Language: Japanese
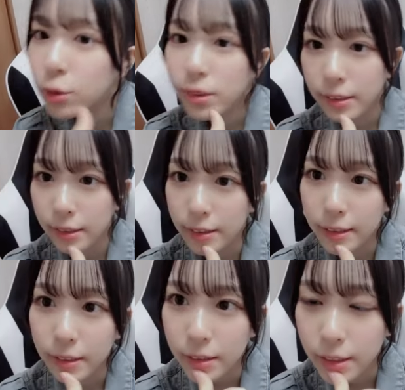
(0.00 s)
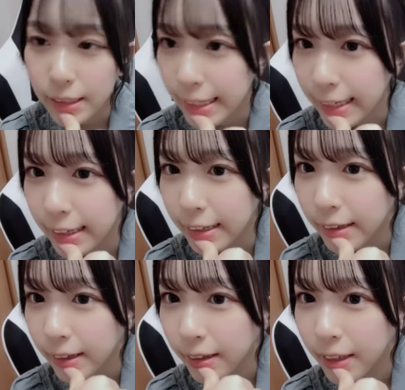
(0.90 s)
温泉に行ってて
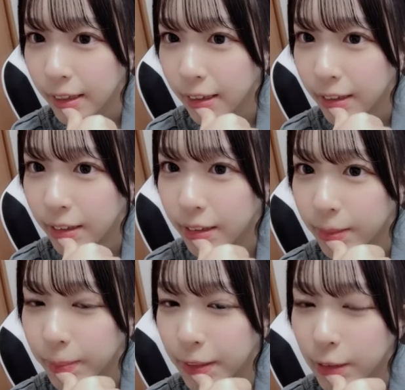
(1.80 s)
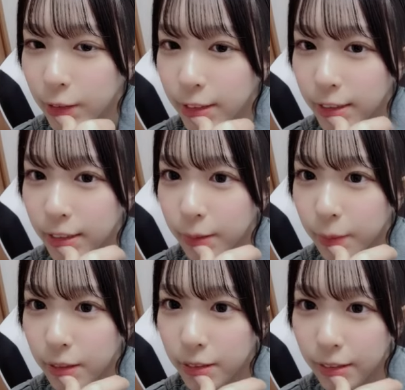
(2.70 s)
毎年行って
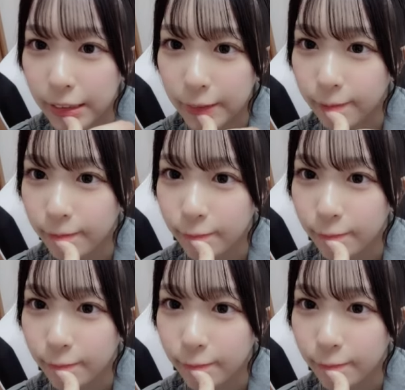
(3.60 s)
ましたね